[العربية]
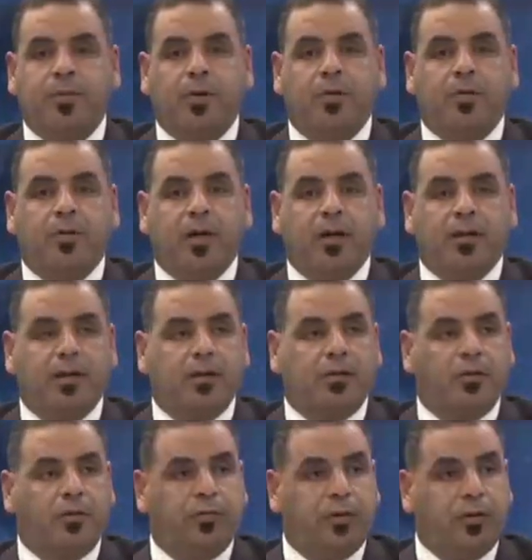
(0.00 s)
2% وايضا
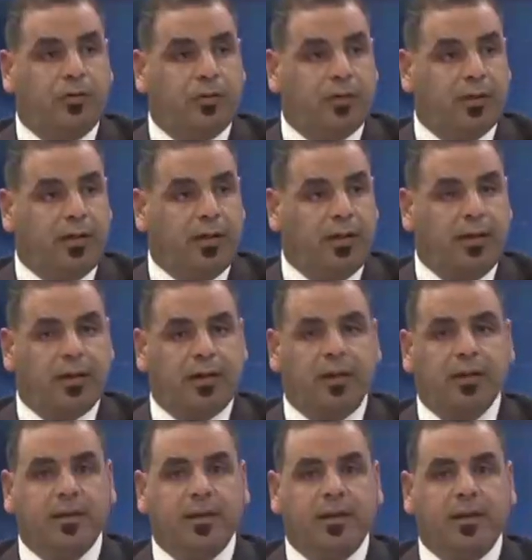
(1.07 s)
توفير قطع
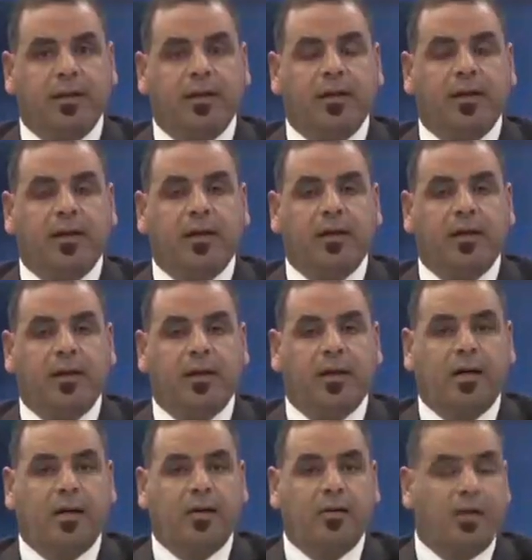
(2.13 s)
اراضي
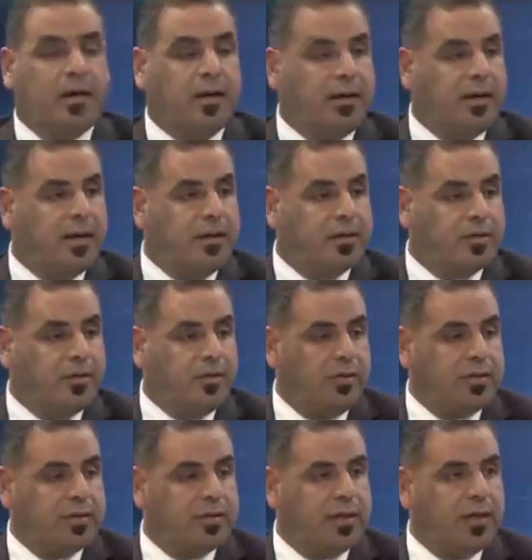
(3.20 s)
لهؤلاء الناس
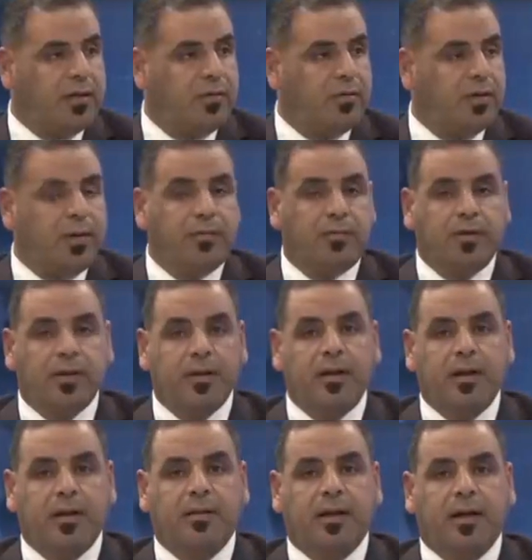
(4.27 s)
العزل وبفضل
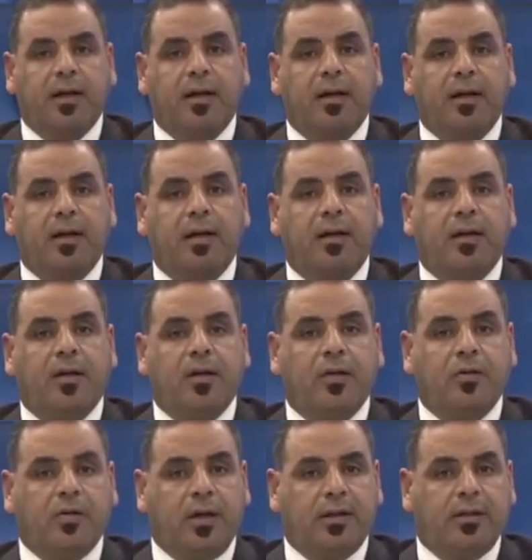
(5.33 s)
الله تعالى
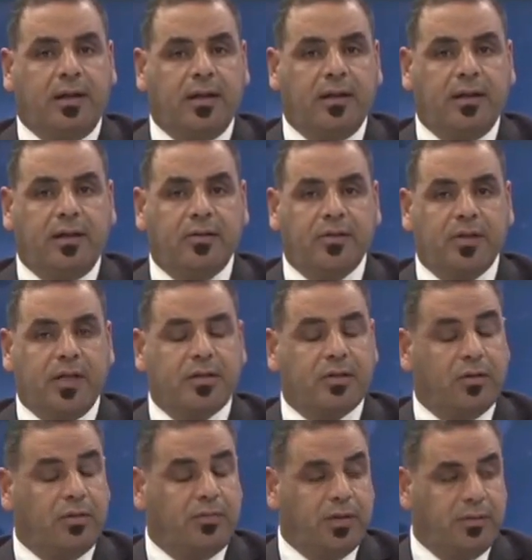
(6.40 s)
يعد هذا إنجاز
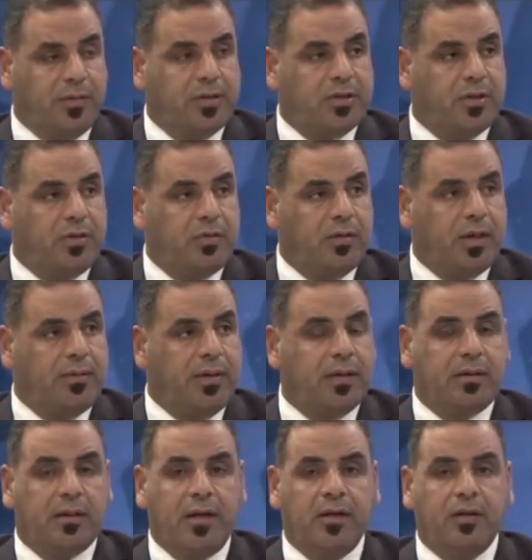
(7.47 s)
لقبة مجلس النواب
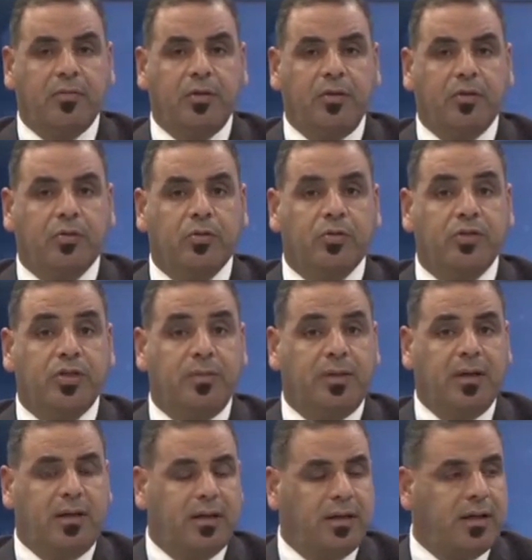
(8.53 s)
حتى نضمن حقوق
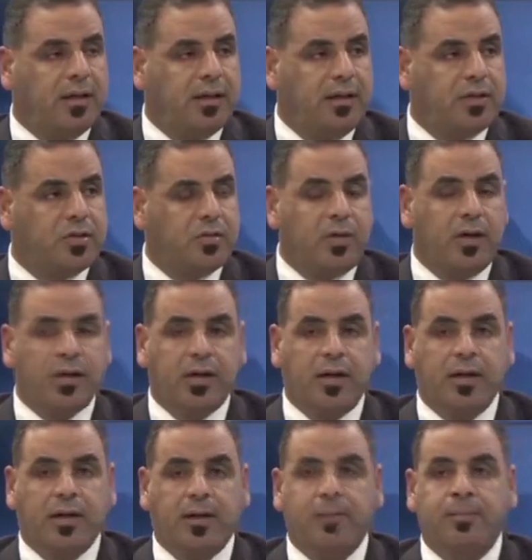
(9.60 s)
جميع العراقيين سواء
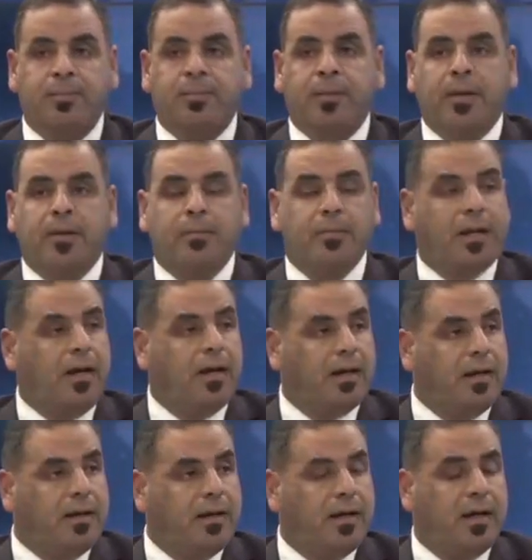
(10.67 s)
كان من
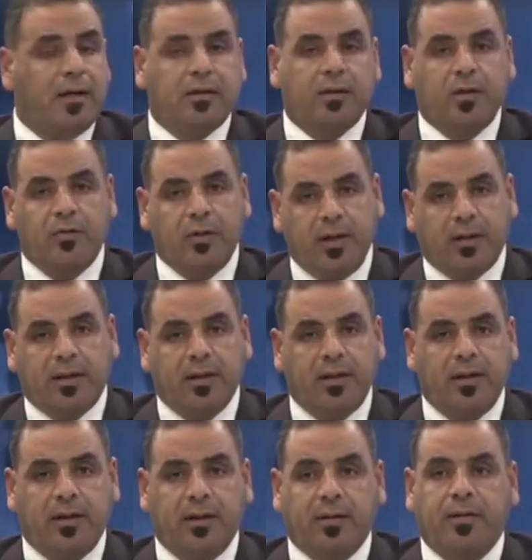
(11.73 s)
الأقليات أو
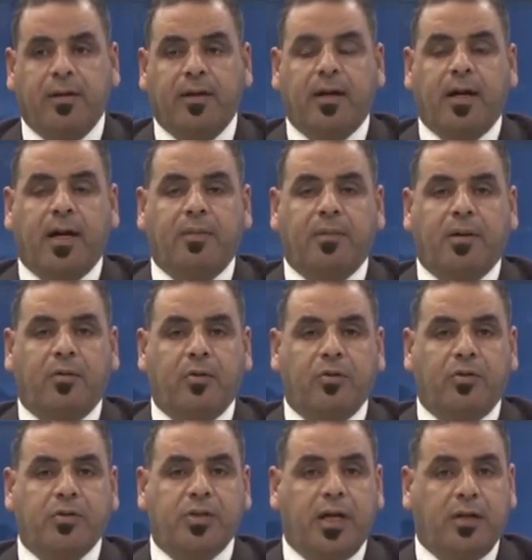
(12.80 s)
الأكثرية أما مم.
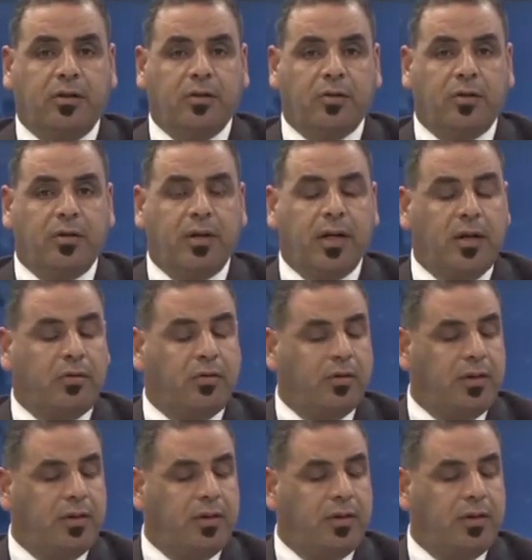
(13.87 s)
موضوع جائحة كورونا الكل